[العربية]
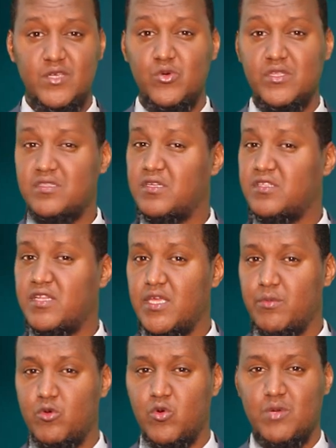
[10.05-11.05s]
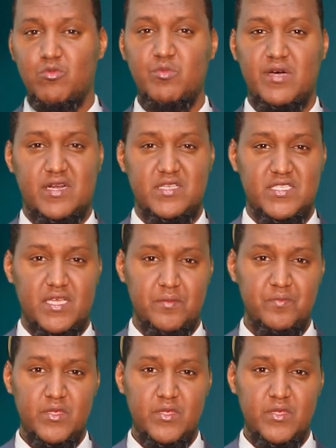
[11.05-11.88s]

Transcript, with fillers: والتدريب والممارسة.